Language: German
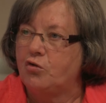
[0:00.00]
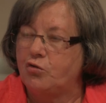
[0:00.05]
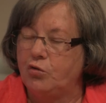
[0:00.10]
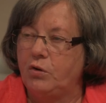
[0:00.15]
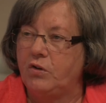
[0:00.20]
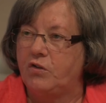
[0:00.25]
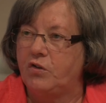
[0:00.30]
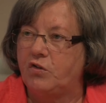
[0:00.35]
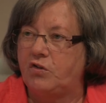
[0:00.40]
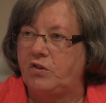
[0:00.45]

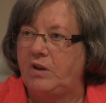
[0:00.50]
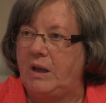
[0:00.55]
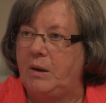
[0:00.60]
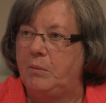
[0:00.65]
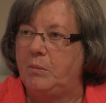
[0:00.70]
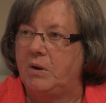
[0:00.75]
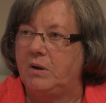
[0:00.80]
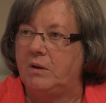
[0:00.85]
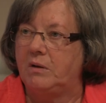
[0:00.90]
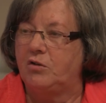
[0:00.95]

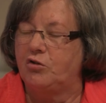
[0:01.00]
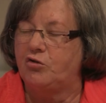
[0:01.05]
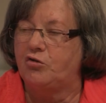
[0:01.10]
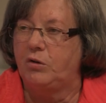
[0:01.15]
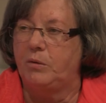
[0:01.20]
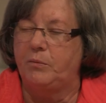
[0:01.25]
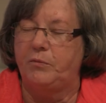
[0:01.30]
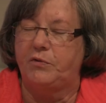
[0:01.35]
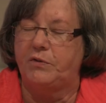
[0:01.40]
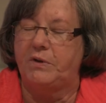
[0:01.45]
Schulsysteme
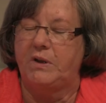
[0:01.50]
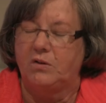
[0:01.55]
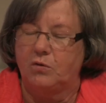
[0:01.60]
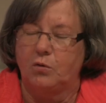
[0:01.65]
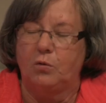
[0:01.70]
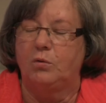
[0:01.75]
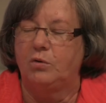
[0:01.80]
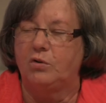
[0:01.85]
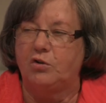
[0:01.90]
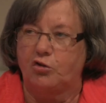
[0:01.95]
geschimpft, die
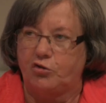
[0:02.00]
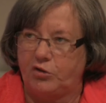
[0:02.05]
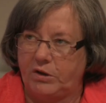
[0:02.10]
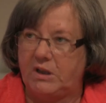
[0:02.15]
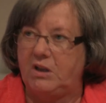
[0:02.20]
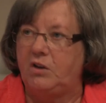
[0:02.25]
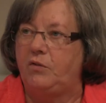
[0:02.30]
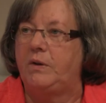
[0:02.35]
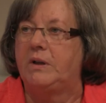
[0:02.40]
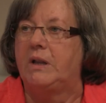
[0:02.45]
so
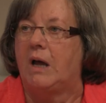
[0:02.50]
unterschiedlich wie